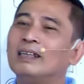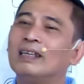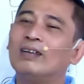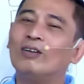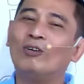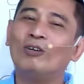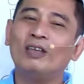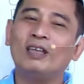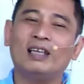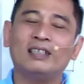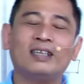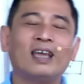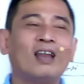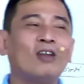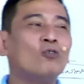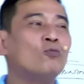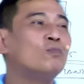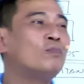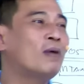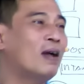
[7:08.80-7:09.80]
Oh ya saya
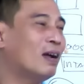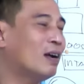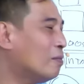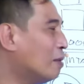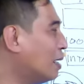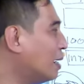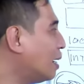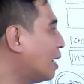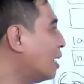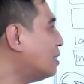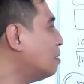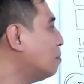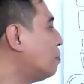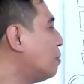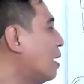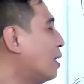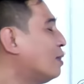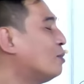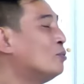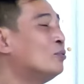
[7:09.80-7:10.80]
lupa kemarin ngasih
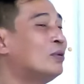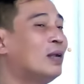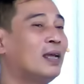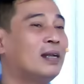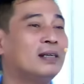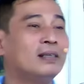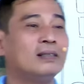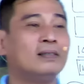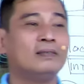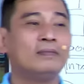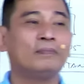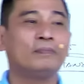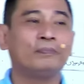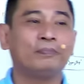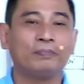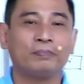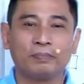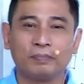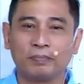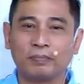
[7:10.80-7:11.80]
peraturan.
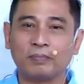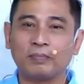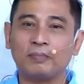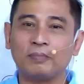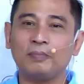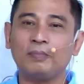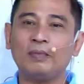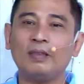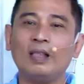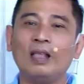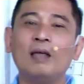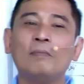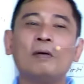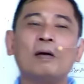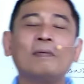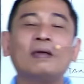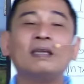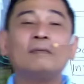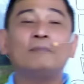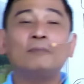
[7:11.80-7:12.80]

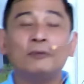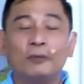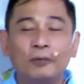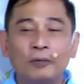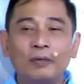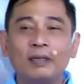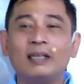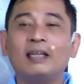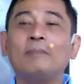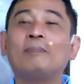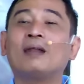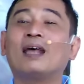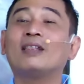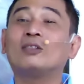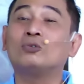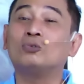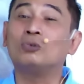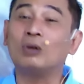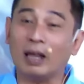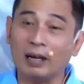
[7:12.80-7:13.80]
Bapak Ibu ini
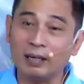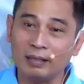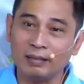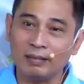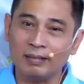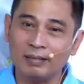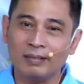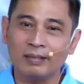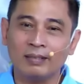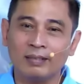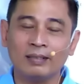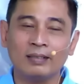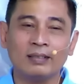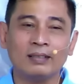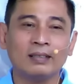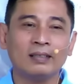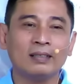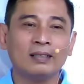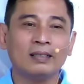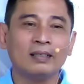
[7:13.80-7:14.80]
peraturan.
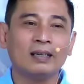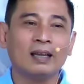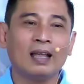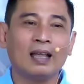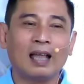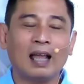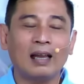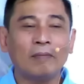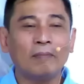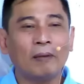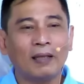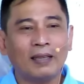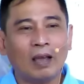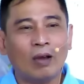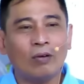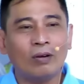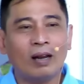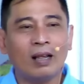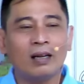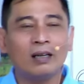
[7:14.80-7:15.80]
Kan banyak
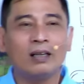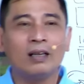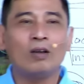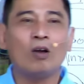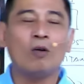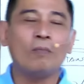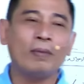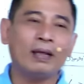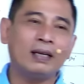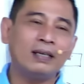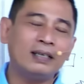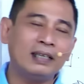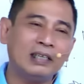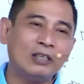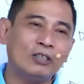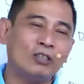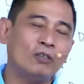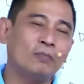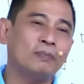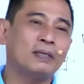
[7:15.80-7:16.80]
orang komen
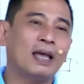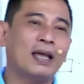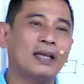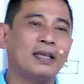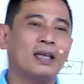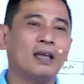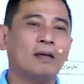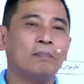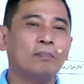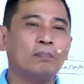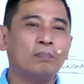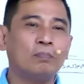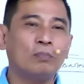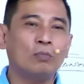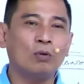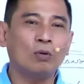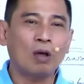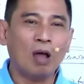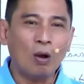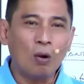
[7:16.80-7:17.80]
di Youtube saya.
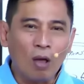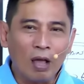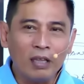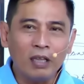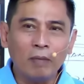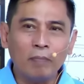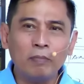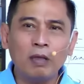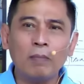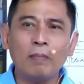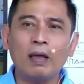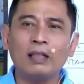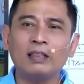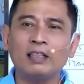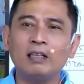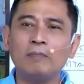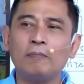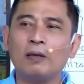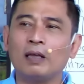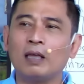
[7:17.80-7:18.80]
Kalau ayamnya
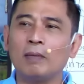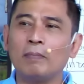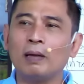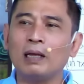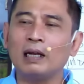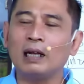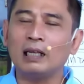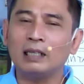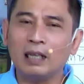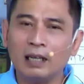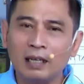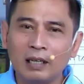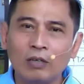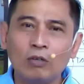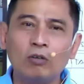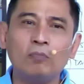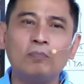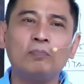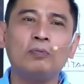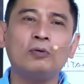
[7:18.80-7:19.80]
mati bagaimana jadi
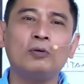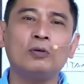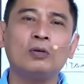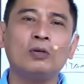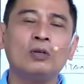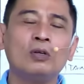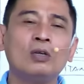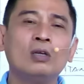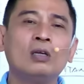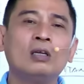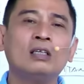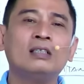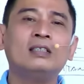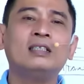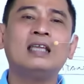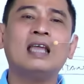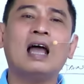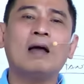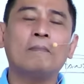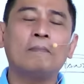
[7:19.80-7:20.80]
kubur?
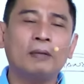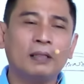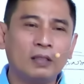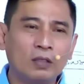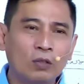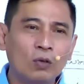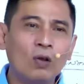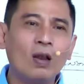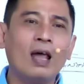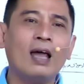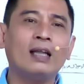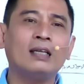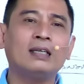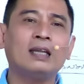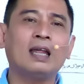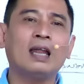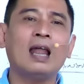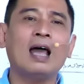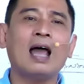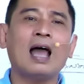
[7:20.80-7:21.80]
Siang betul
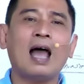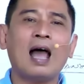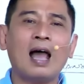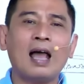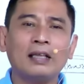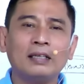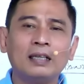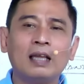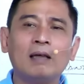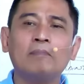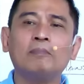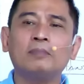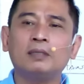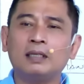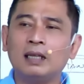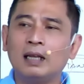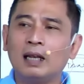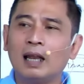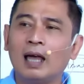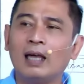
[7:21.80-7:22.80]
adalah ayam
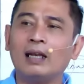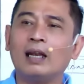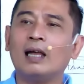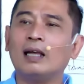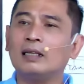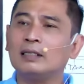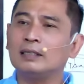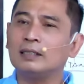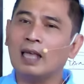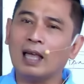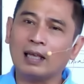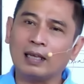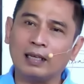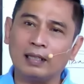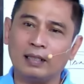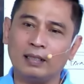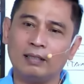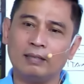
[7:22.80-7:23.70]
dilarang sakit.